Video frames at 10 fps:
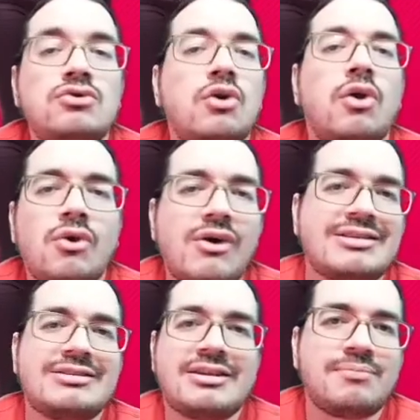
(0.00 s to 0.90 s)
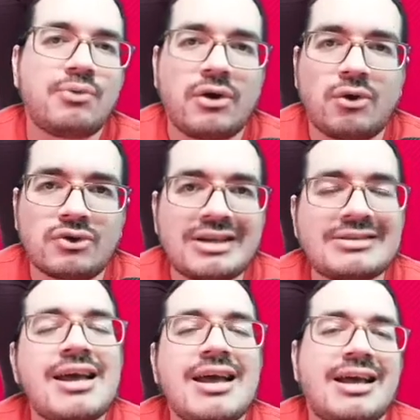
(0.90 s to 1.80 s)
Todo este tipo de
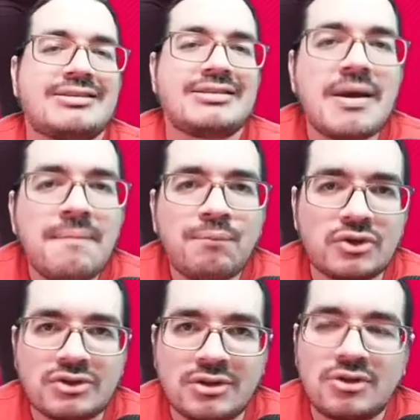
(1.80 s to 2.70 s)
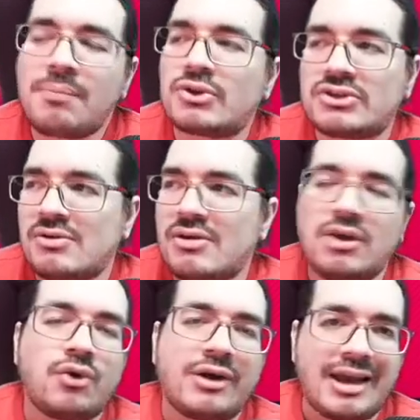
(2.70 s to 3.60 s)
cosas es 100% posible
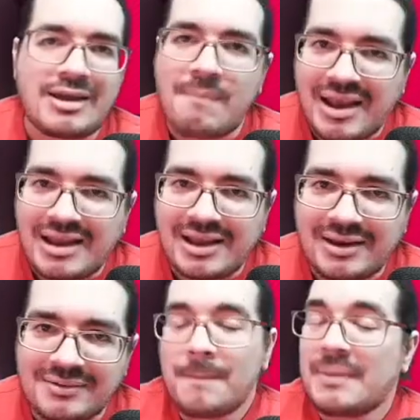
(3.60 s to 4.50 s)
con K-Mailer.